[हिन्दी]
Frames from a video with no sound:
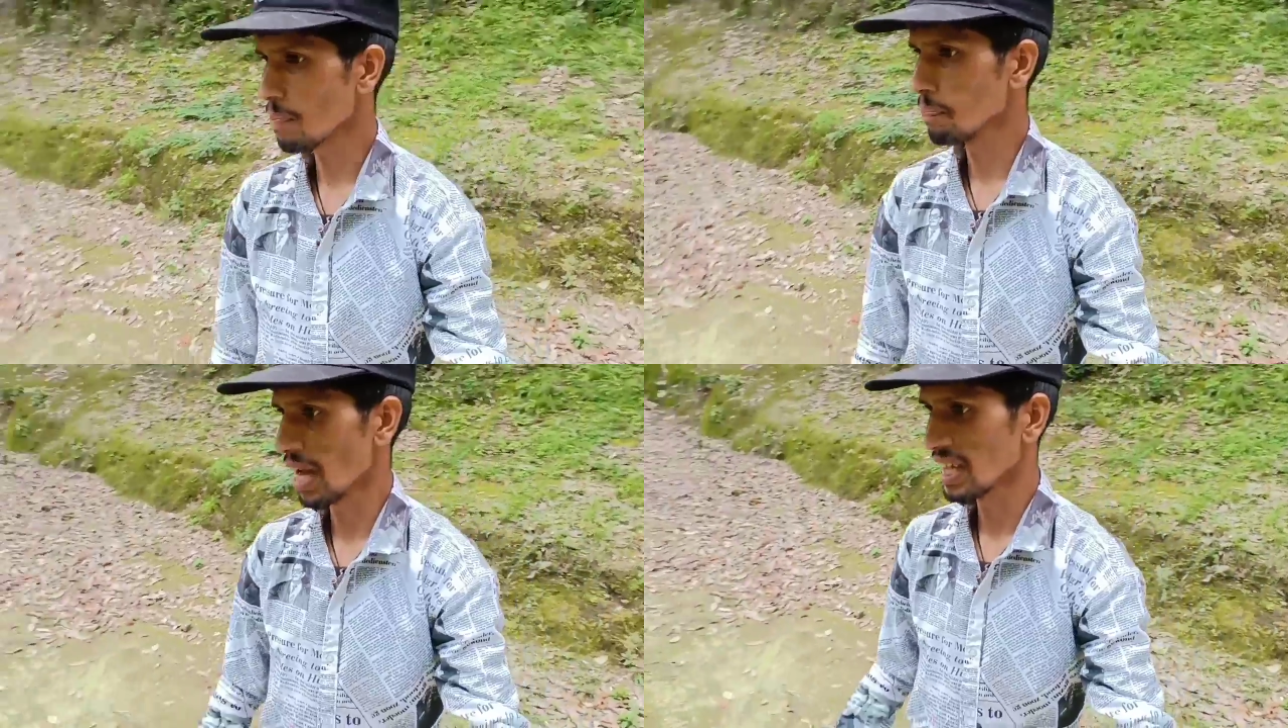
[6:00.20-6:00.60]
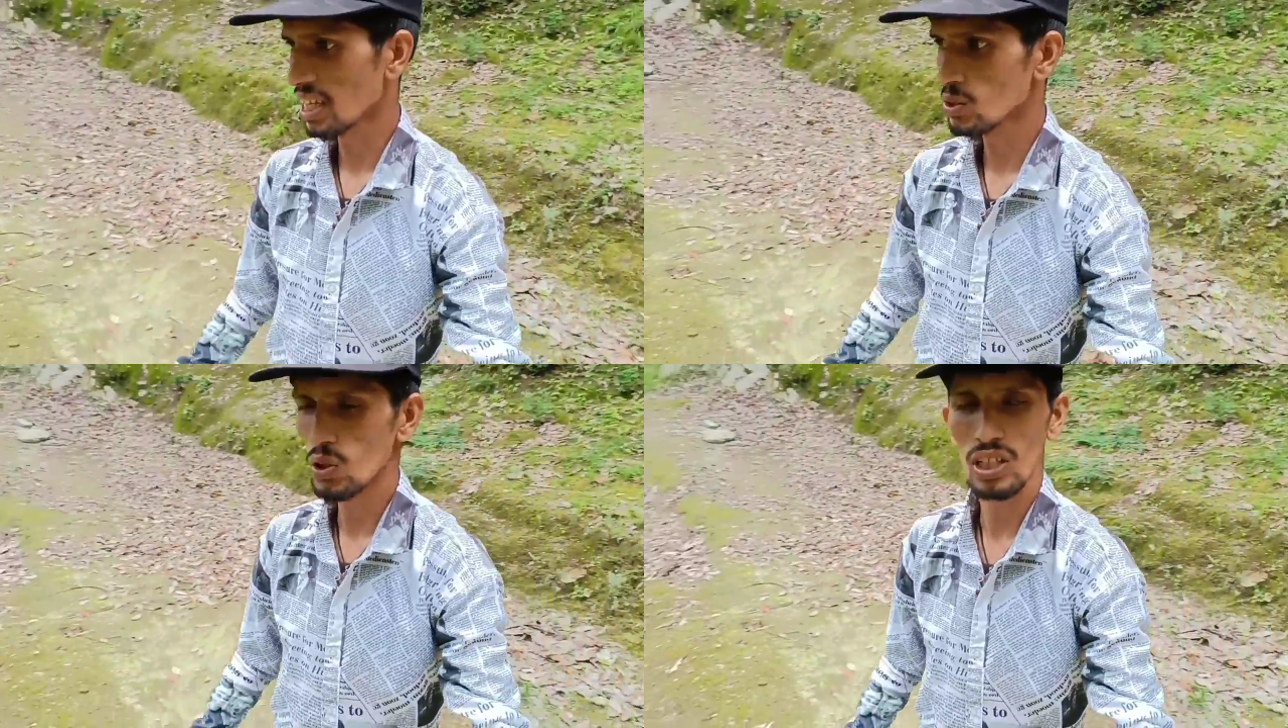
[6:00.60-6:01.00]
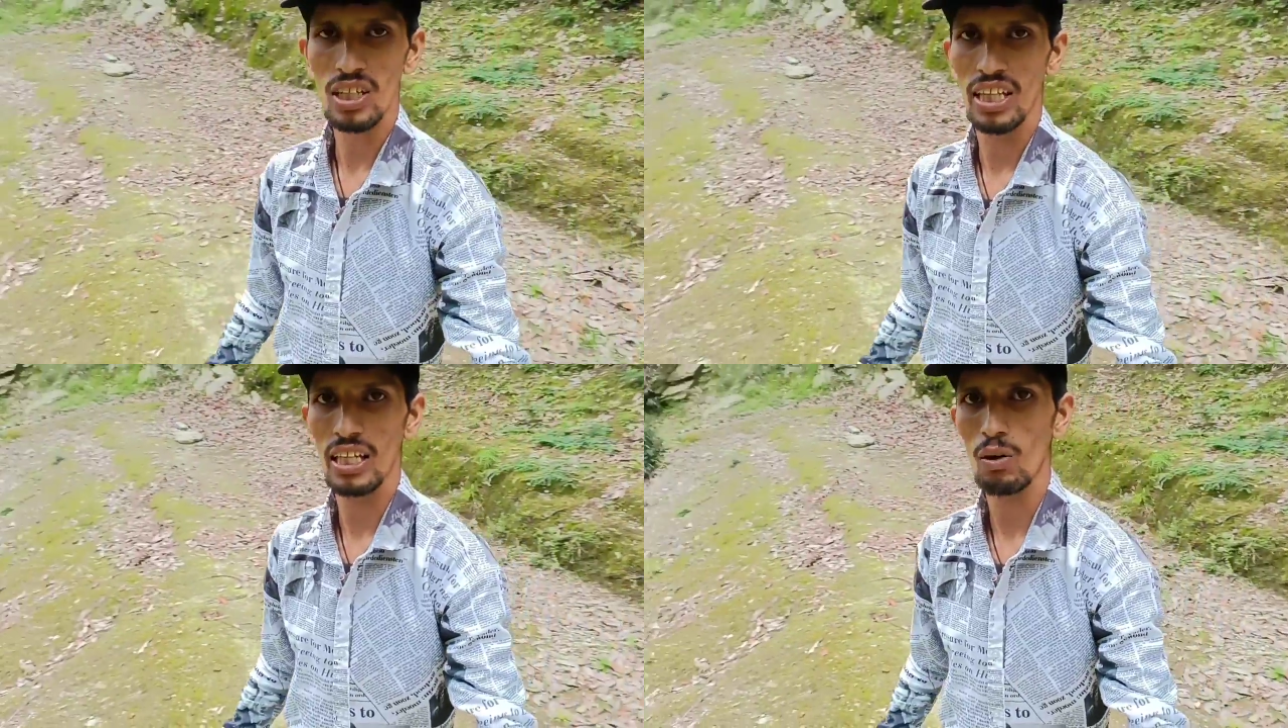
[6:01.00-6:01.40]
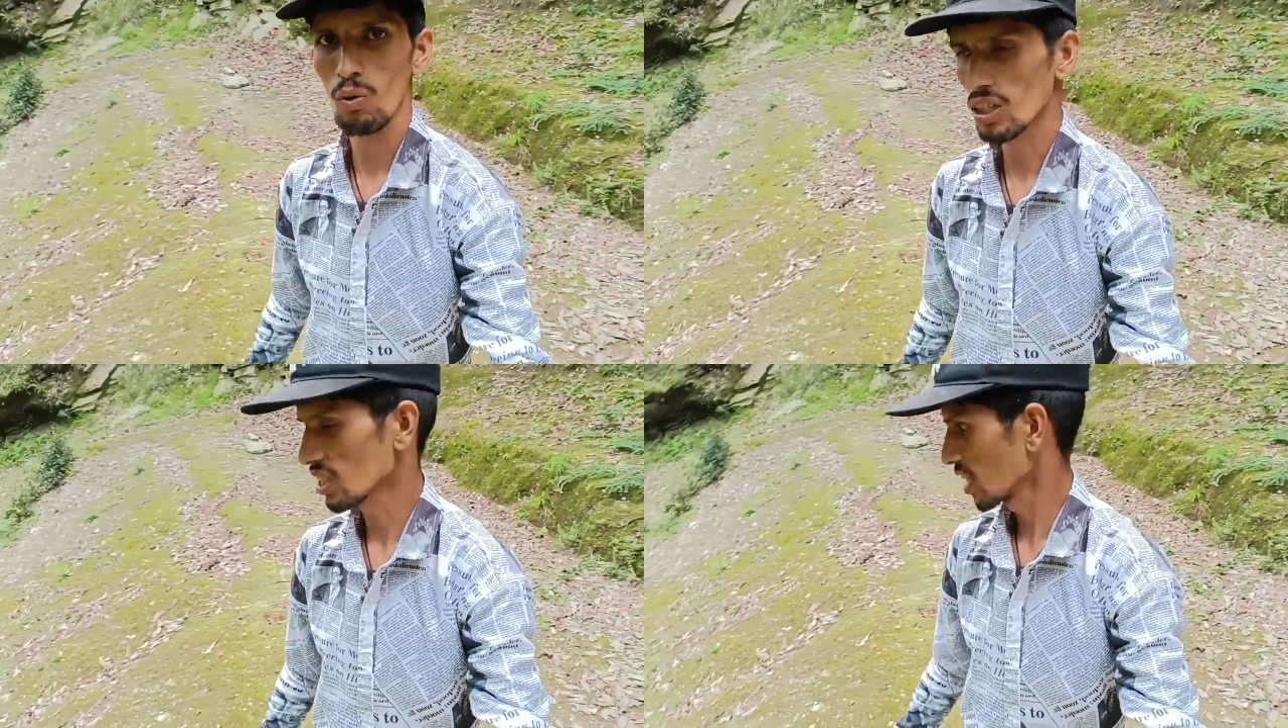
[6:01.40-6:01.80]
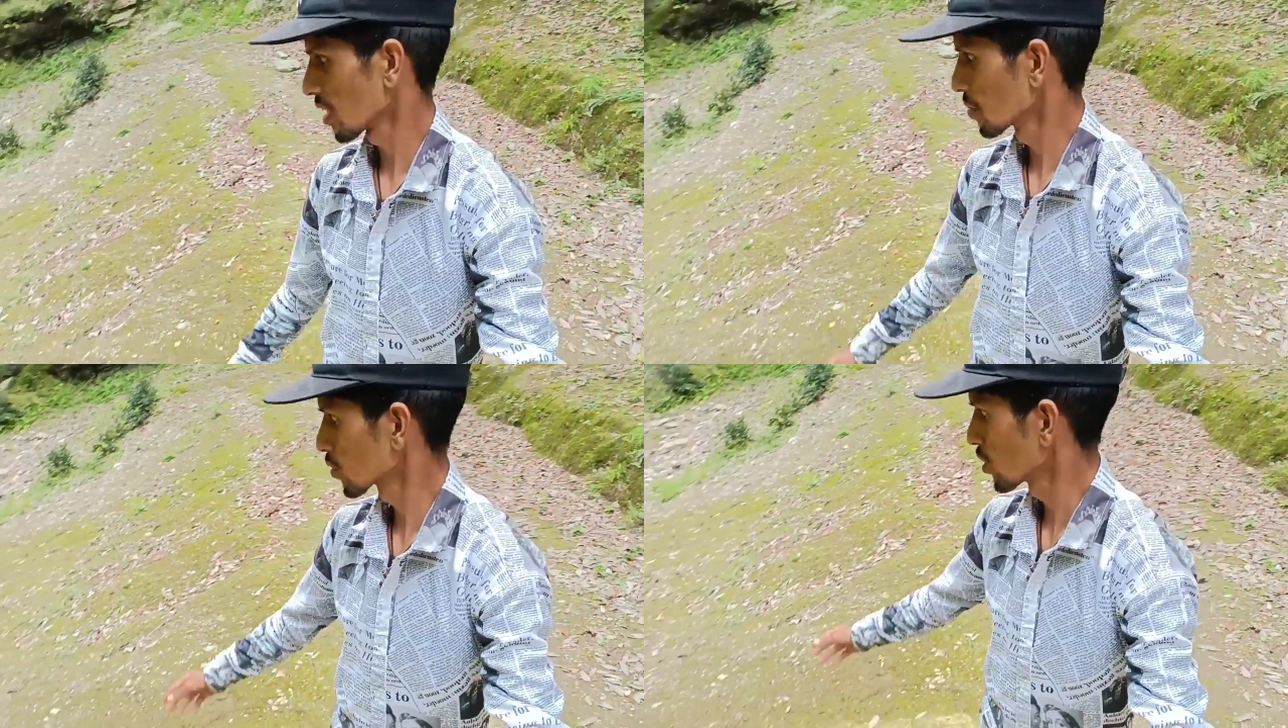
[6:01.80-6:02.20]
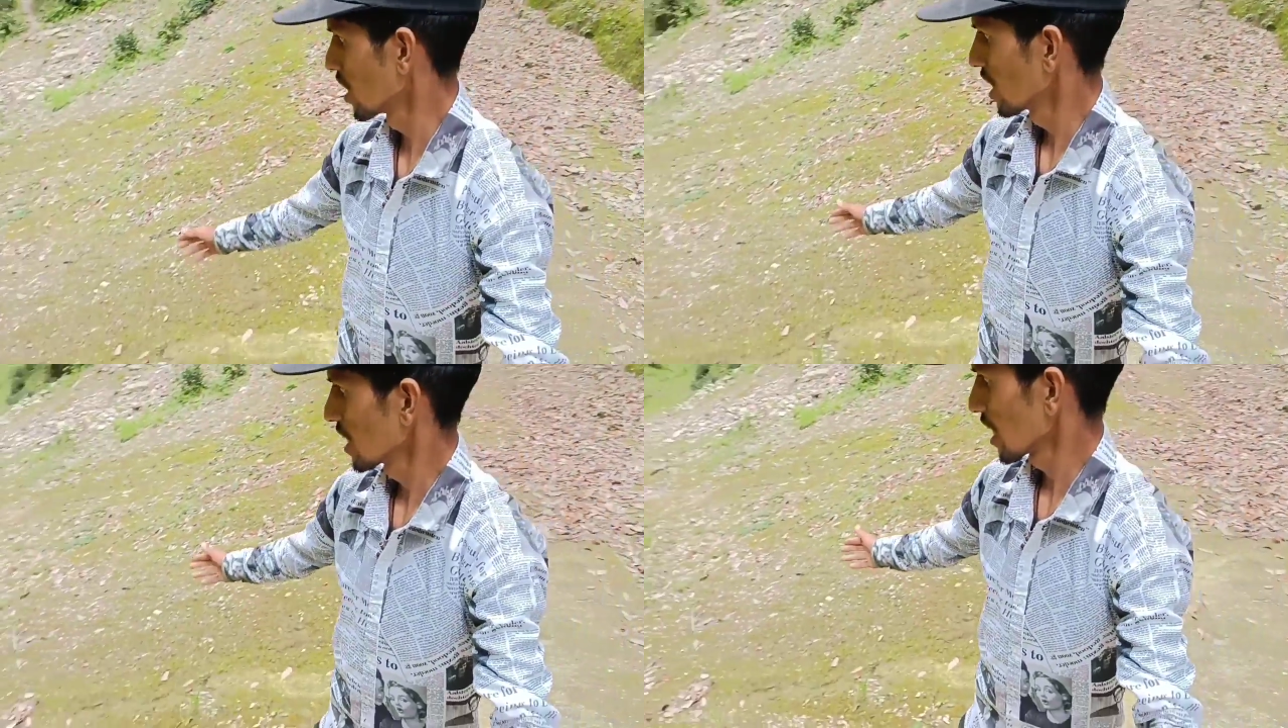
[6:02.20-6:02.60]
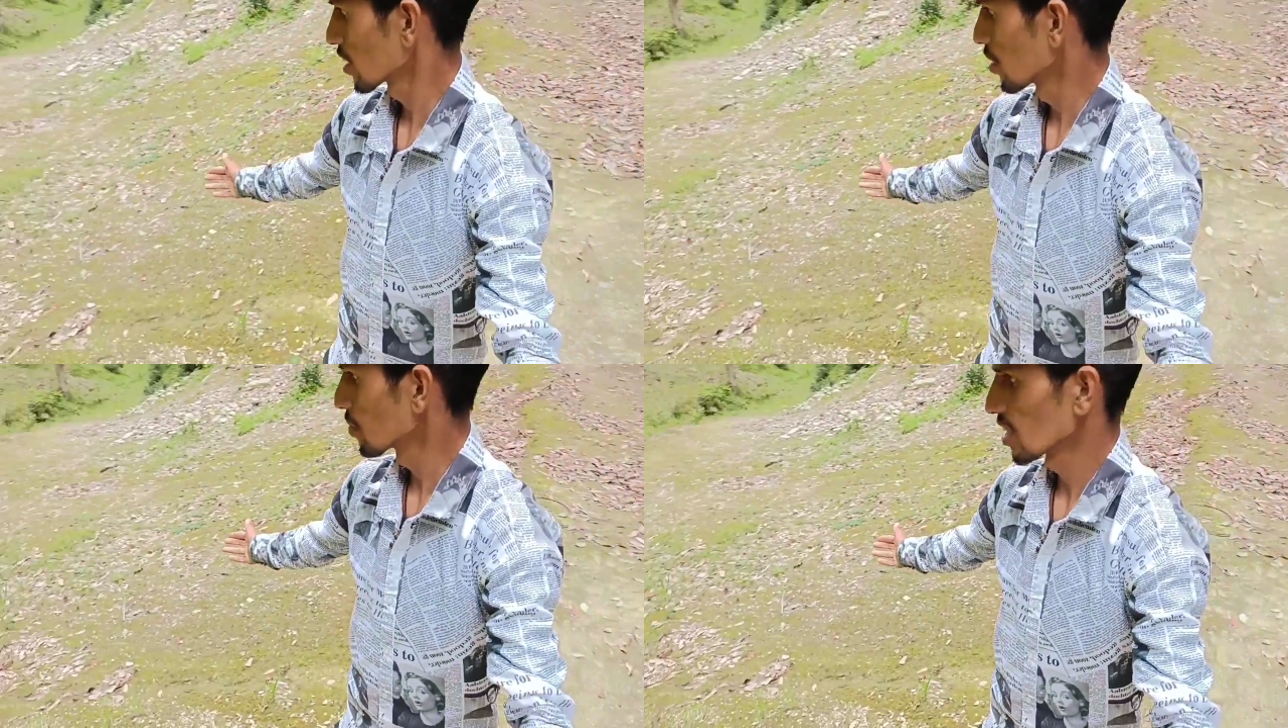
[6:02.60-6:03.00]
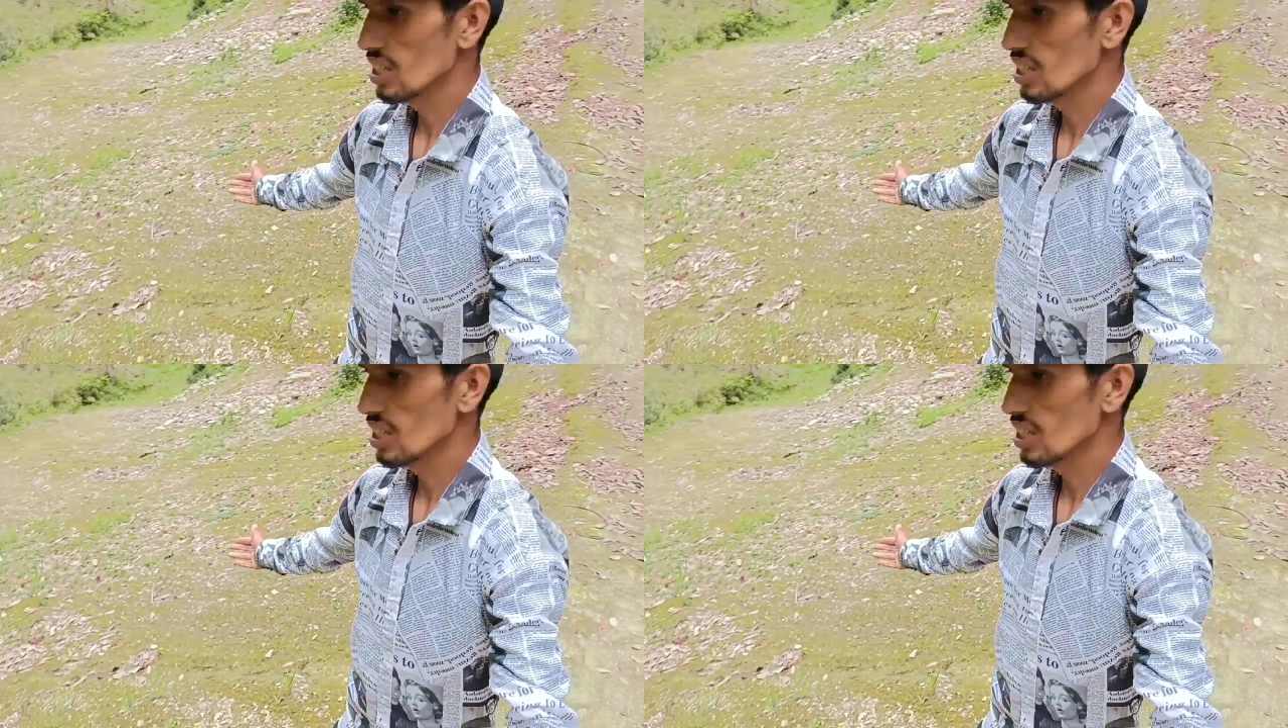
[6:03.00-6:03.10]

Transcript: पहले जो ये गधेरा हुआ करता था बिल्कुल एकदम देखिए